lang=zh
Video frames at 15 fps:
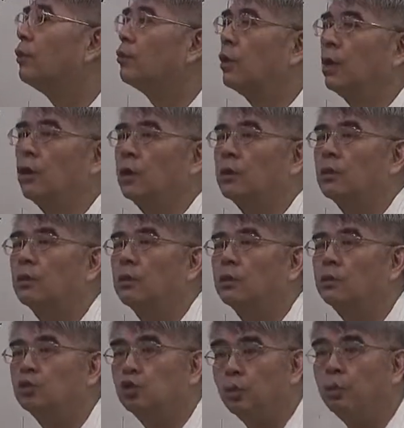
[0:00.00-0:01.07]
所以
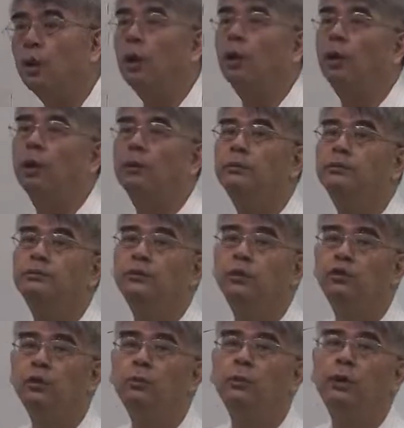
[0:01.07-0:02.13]
就不好了，
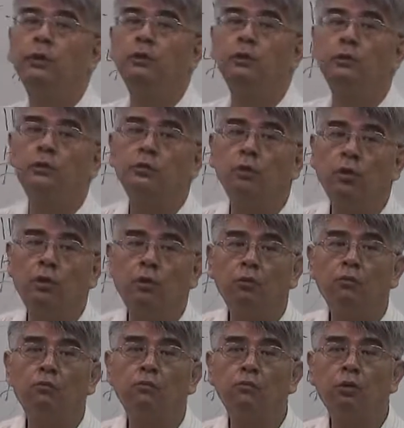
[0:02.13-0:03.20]
你就不能有
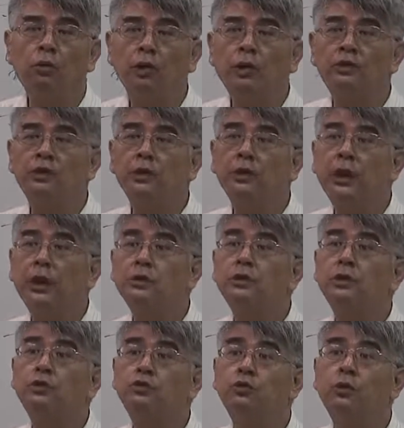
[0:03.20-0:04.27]
有那个正当
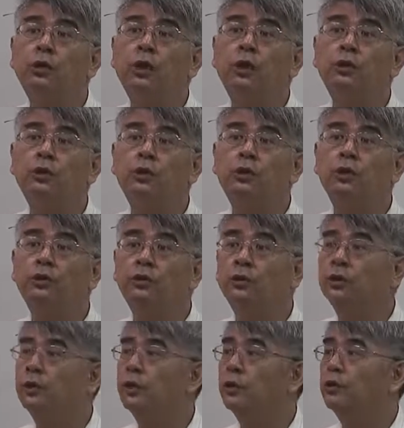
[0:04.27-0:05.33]
性说了，你的
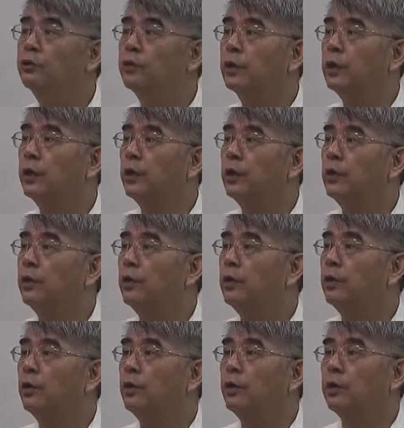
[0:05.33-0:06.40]
这个
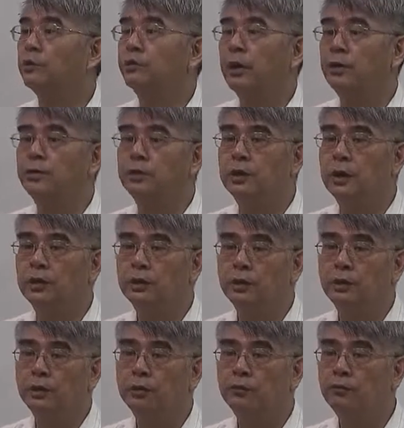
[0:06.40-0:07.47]
残余项
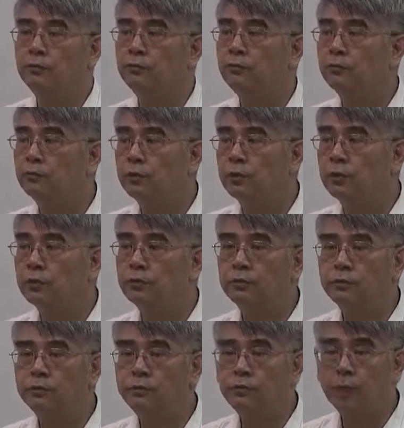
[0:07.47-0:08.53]
的的
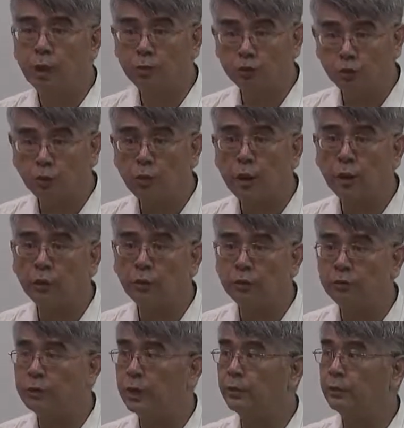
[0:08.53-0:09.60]
标准化以
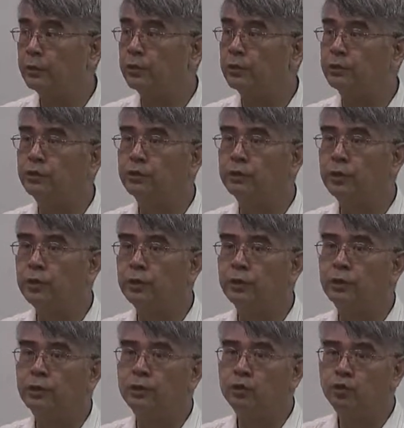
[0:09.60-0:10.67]
后的残余项的值啊，
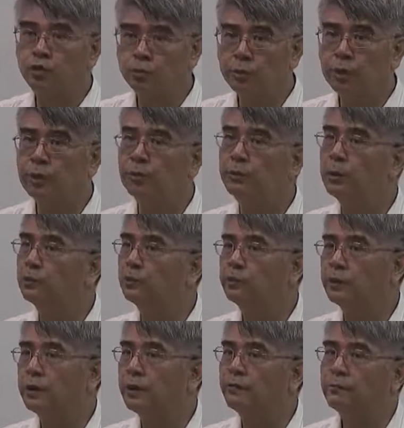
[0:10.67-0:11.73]
具备有标准
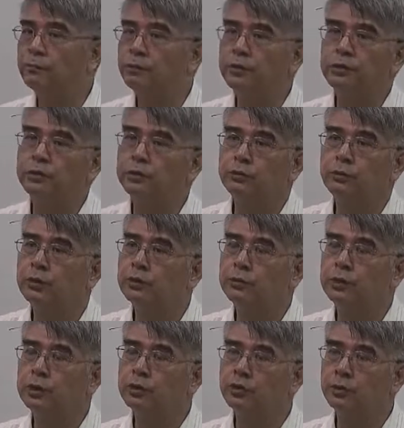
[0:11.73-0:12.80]
常态分布的形状，
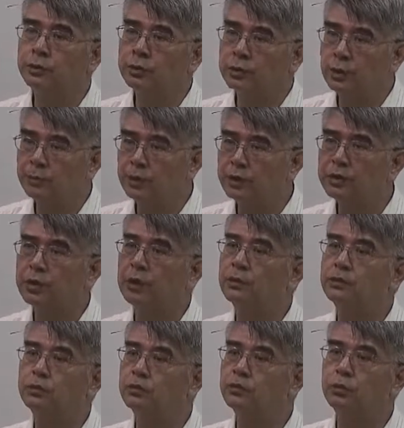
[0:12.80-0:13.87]
这个就比较勉强，
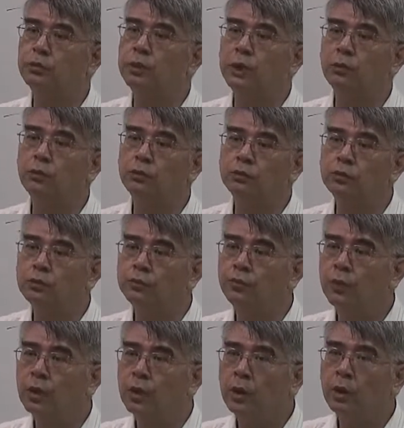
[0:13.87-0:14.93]
就说不太过去，
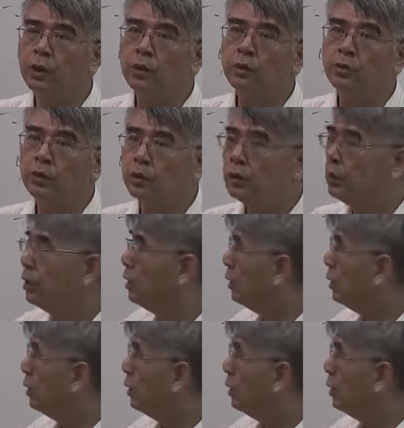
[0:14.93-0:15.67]
所以